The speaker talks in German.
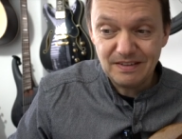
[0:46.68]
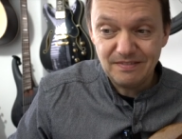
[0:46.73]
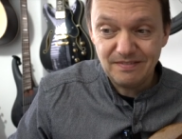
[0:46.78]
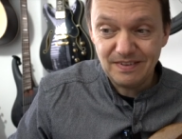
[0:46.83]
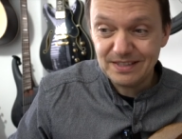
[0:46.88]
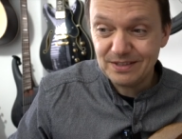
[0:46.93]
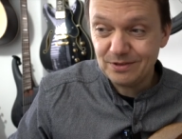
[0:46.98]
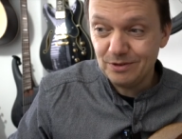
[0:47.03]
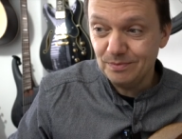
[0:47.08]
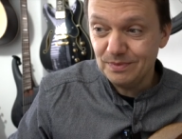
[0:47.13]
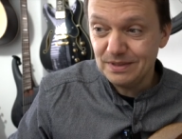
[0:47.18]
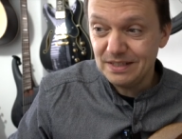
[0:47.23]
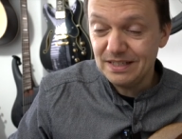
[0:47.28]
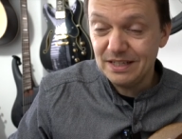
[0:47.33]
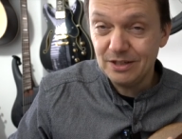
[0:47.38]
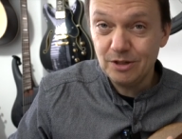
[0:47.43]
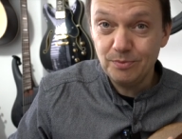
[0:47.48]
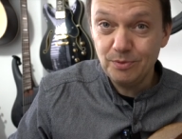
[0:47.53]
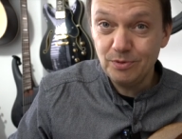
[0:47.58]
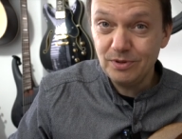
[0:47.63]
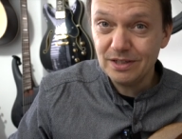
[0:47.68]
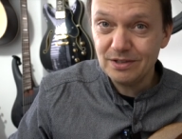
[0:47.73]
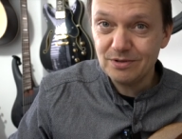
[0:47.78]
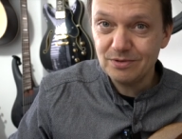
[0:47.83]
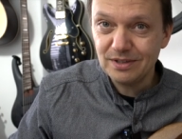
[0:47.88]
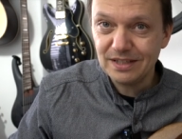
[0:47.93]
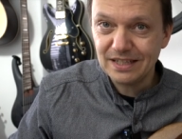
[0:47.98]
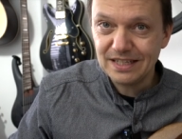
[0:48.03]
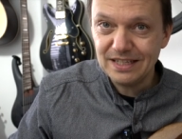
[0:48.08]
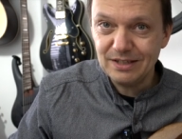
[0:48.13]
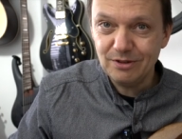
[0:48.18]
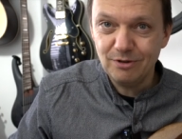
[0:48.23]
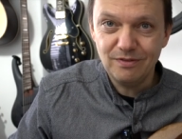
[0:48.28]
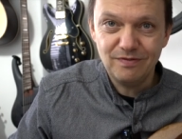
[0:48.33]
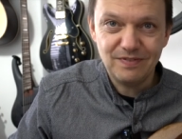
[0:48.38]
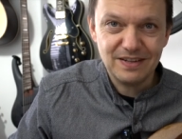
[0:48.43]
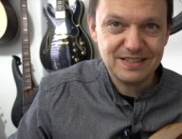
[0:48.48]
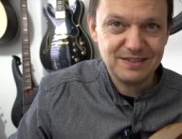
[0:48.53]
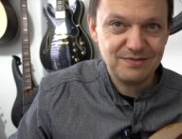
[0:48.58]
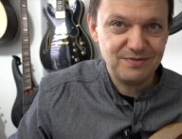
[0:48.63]
was, um es in den Computer zu kriegen.
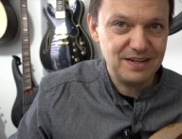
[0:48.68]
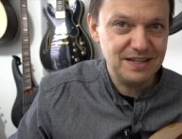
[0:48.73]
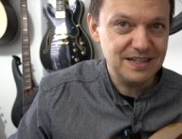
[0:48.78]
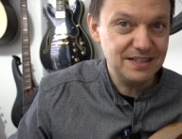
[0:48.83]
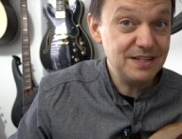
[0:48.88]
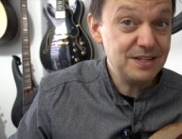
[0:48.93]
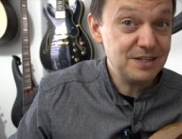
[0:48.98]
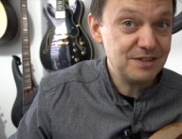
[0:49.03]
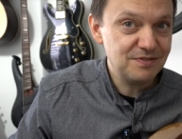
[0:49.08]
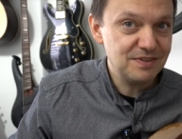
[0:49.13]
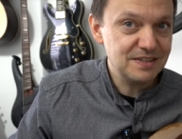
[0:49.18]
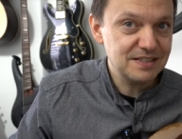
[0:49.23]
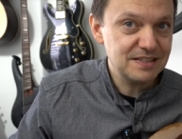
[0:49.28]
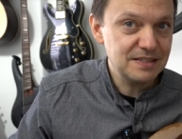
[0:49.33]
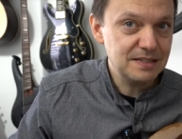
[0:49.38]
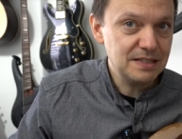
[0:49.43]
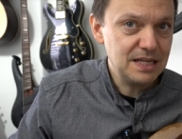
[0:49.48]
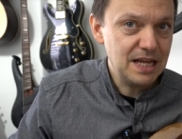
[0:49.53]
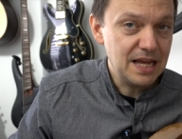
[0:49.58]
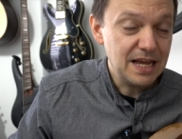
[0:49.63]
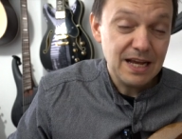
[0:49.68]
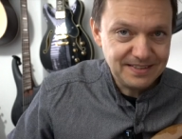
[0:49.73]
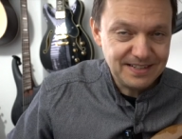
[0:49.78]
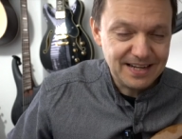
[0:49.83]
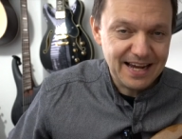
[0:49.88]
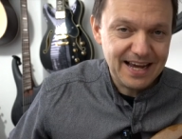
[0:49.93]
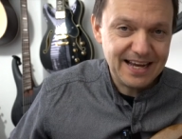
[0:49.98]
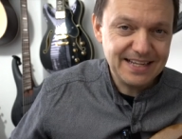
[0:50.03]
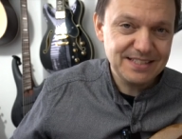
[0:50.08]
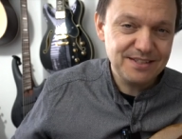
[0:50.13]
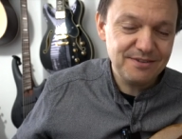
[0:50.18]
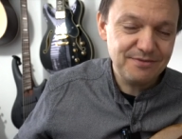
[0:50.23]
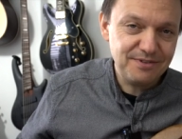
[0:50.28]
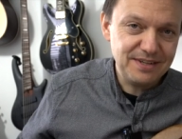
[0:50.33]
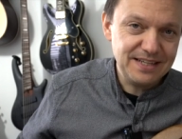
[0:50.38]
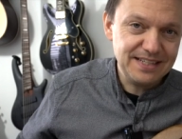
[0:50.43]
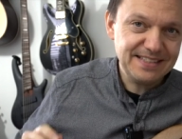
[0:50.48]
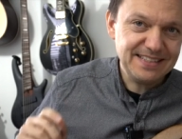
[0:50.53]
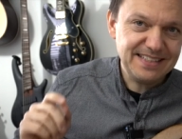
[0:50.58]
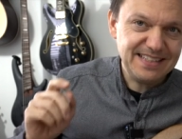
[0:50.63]
Und was viele nicht wissen, der
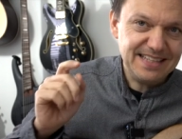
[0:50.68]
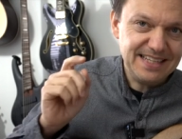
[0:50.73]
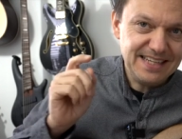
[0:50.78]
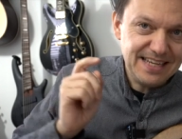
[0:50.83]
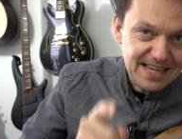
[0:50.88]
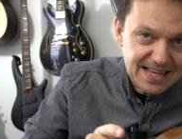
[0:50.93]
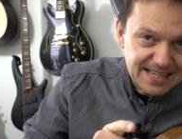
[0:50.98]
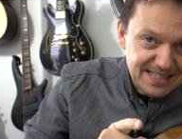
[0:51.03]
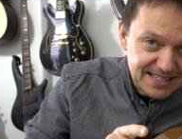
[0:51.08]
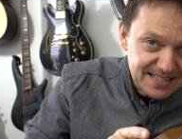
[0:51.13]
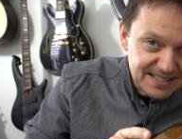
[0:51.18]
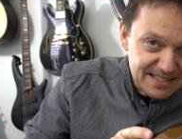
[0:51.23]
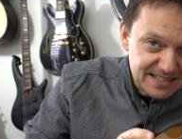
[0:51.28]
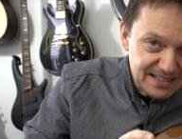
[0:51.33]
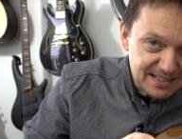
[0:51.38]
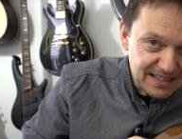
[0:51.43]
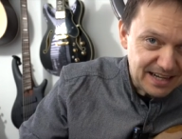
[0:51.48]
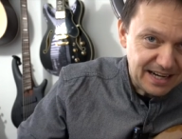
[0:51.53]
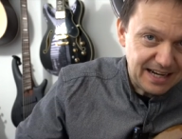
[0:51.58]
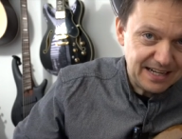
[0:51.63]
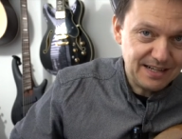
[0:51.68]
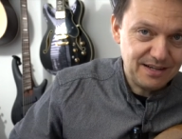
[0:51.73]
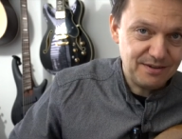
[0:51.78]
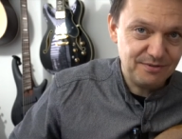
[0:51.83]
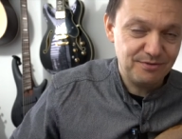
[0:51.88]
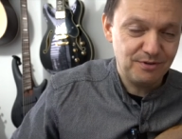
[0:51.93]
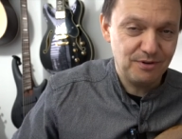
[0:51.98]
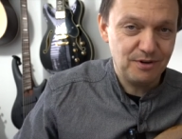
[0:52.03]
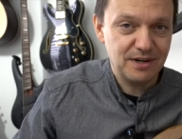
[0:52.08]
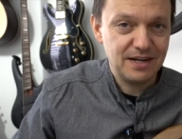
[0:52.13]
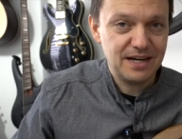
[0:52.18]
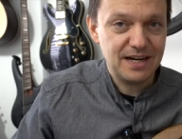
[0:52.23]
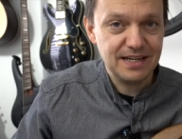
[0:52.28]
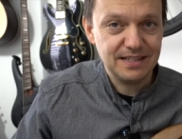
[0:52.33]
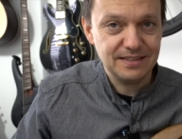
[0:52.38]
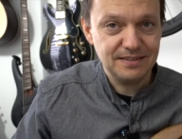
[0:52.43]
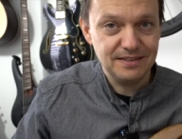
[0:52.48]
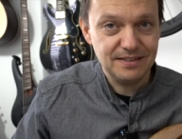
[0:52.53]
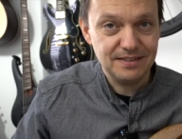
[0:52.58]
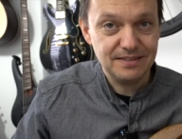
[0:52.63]
XFX ist ein
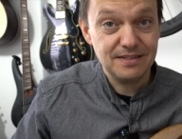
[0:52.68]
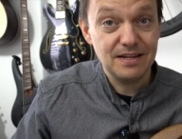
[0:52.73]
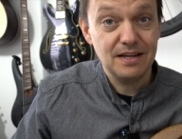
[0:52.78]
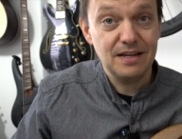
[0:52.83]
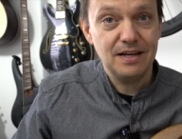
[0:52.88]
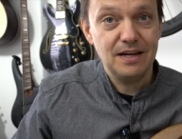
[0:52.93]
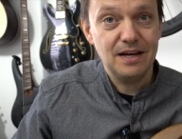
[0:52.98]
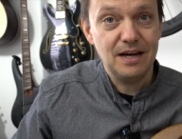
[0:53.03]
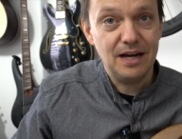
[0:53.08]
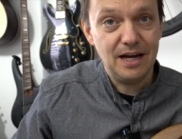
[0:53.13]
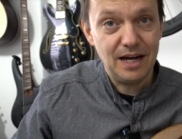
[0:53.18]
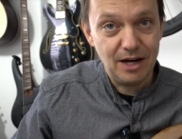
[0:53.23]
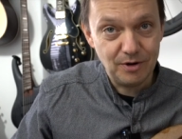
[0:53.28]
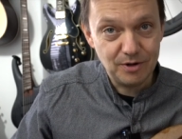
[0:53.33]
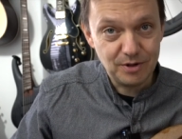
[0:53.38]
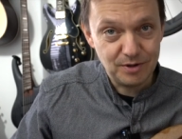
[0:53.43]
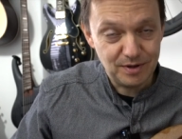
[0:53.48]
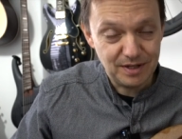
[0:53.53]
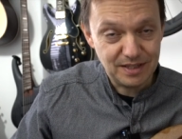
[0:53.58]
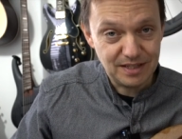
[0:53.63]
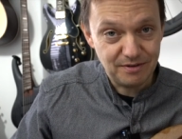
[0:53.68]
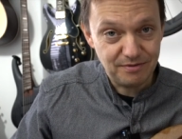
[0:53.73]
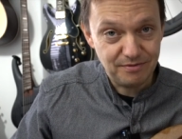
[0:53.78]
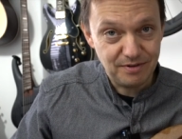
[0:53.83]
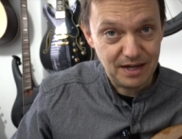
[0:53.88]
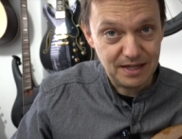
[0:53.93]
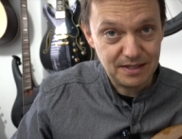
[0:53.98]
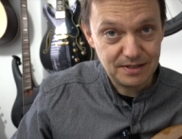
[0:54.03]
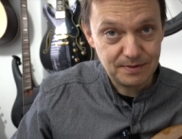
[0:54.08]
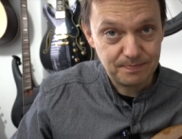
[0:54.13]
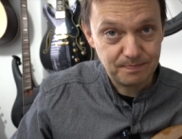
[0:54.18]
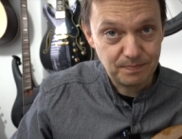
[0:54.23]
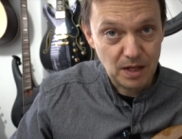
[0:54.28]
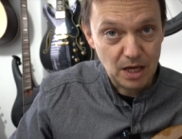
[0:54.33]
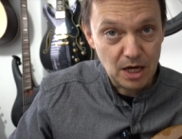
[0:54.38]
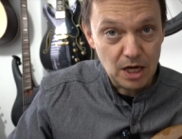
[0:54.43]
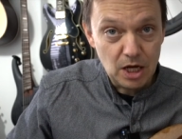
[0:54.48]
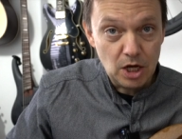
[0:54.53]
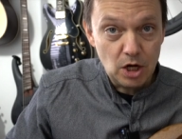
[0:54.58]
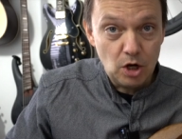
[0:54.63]
hervorragendes Audio-Interface.
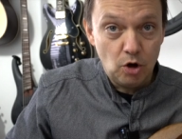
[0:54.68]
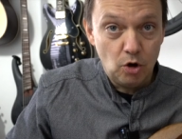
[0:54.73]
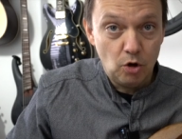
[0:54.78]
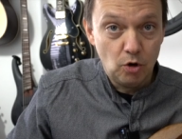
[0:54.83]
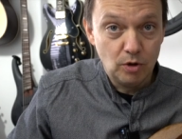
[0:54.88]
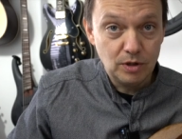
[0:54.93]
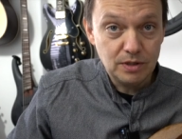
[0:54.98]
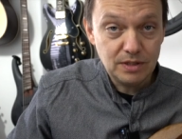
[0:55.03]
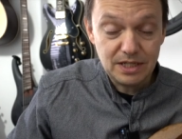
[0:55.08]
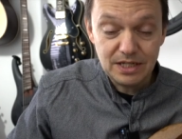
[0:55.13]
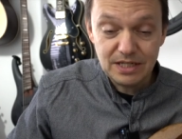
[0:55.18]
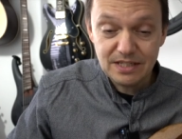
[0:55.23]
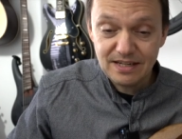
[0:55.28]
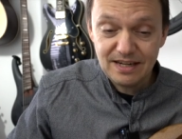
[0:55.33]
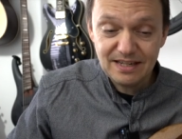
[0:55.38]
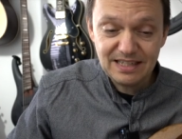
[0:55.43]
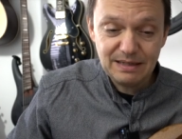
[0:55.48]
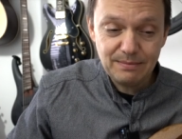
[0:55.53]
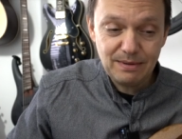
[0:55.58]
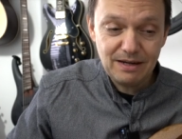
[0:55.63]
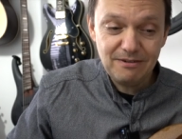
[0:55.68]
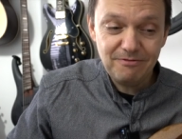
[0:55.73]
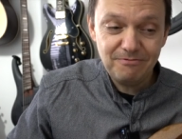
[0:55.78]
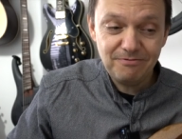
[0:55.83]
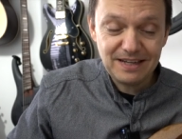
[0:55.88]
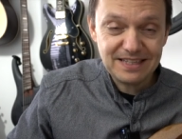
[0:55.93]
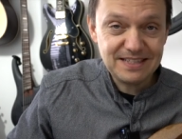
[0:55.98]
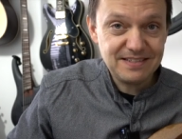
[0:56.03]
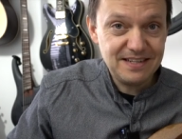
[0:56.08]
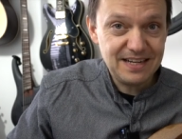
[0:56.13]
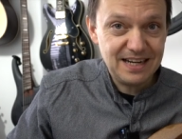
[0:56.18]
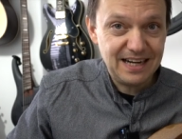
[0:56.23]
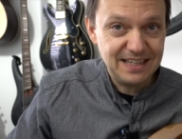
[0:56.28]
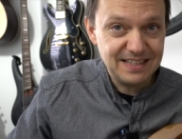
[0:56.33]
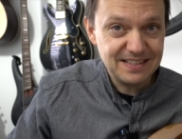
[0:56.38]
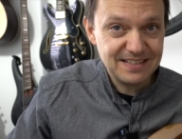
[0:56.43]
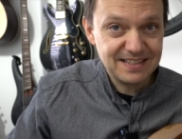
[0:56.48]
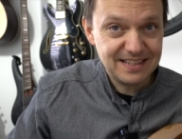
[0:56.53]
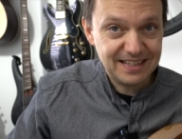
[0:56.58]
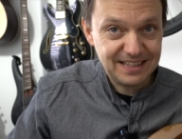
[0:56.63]
Und ich zeige dir mal, was der
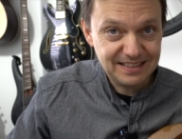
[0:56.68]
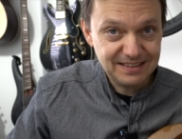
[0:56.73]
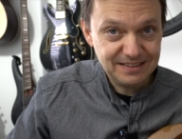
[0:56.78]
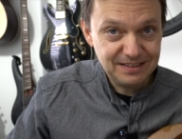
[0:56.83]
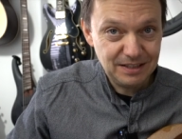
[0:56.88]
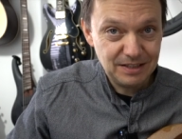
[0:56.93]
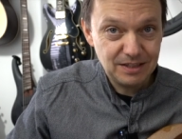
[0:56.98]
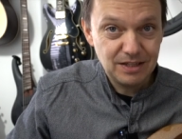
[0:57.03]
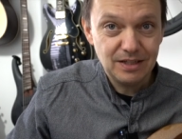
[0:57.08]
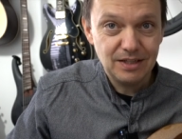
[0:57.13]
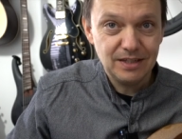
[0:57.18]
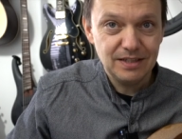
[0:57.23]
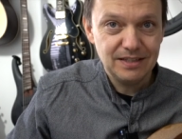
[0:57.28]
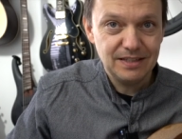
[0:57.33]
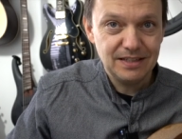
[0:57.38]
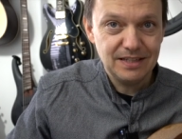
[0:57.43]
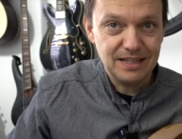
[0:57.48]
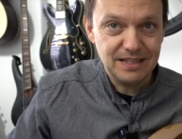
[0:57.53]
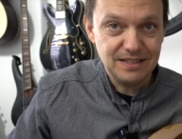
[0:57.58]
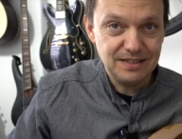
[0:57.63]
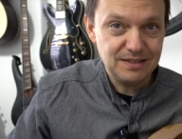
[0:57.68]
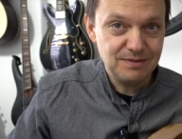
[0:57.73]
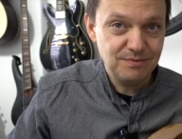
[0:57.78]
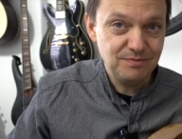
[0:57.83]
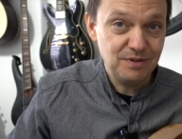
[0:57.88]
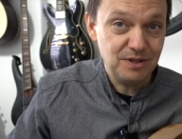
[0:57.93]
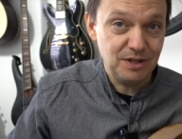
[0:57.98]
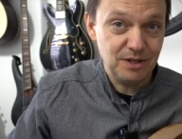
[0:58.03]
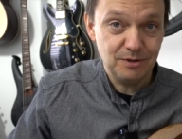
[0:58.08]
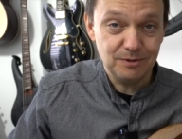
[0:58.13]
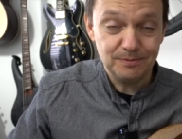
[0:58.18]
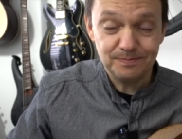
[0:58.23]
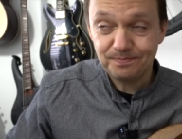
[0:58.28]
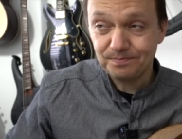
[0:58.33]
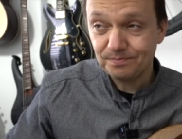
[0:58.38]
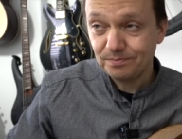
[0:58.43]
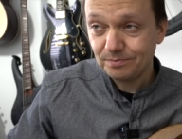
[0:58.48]
alles kann in diesem Video